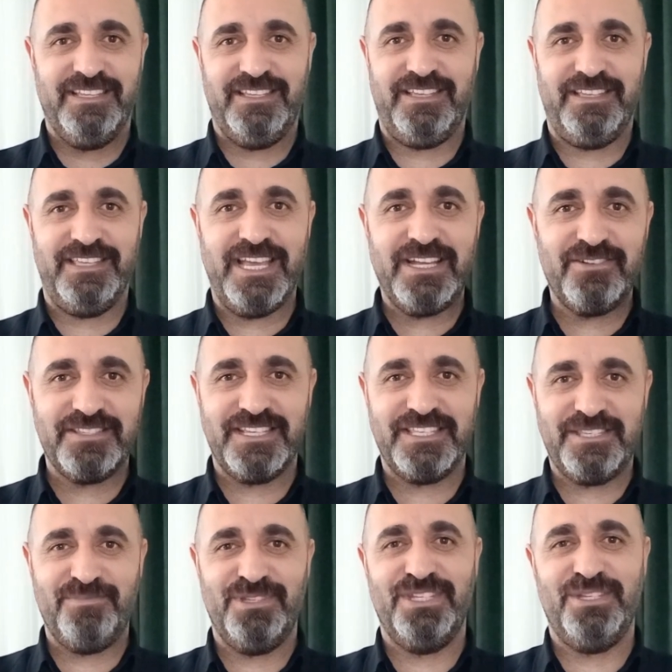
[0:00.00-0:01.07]
e, YKS
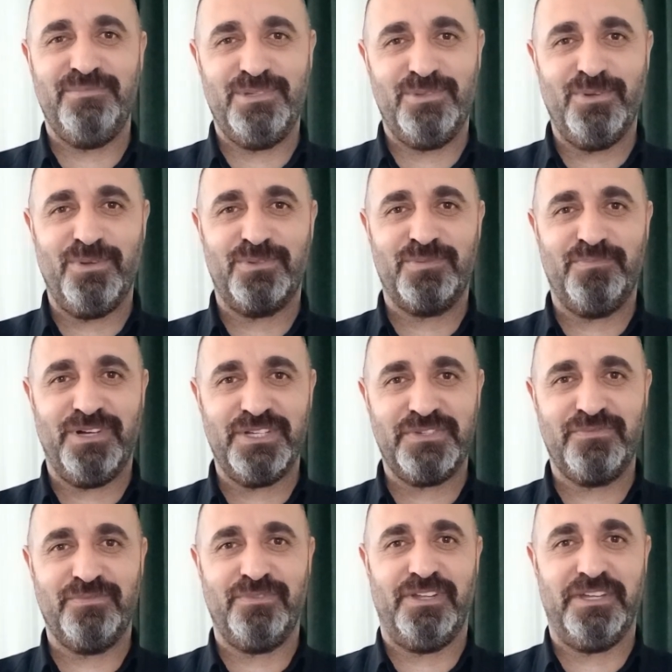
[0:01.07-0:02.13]
2024
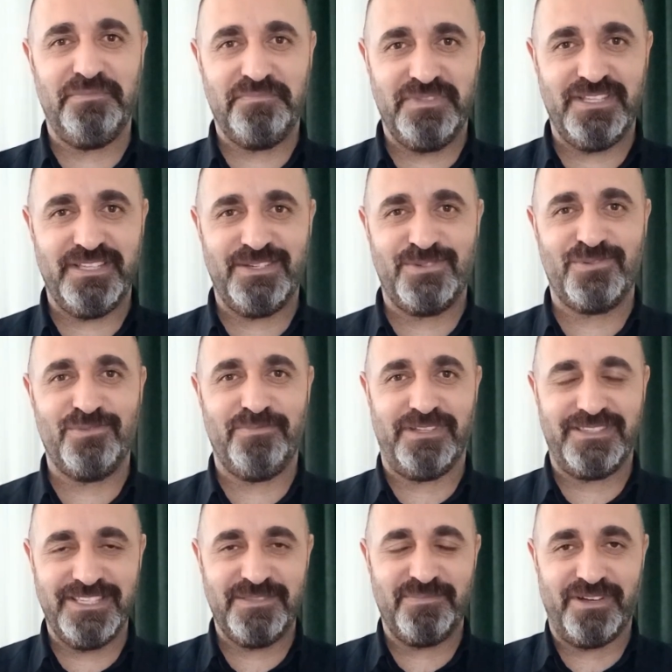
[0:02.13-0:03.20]
başvuruları 1
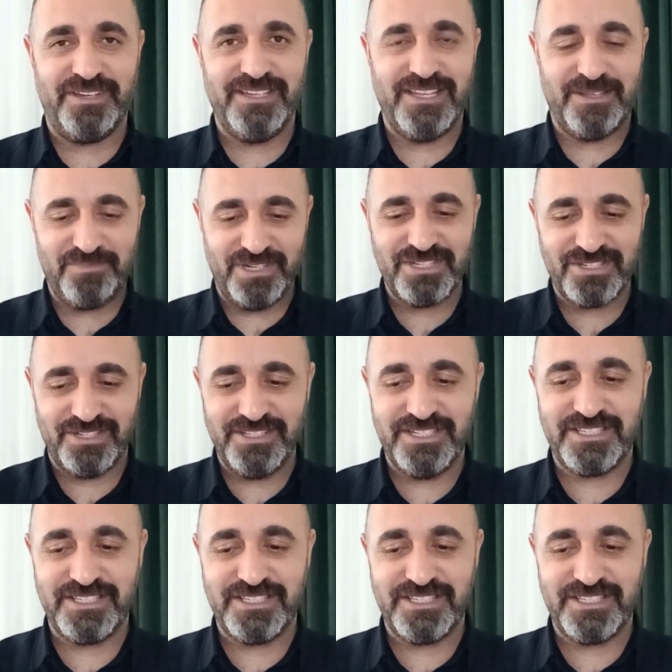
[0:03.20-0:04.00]
Şubat itibariyle başladı.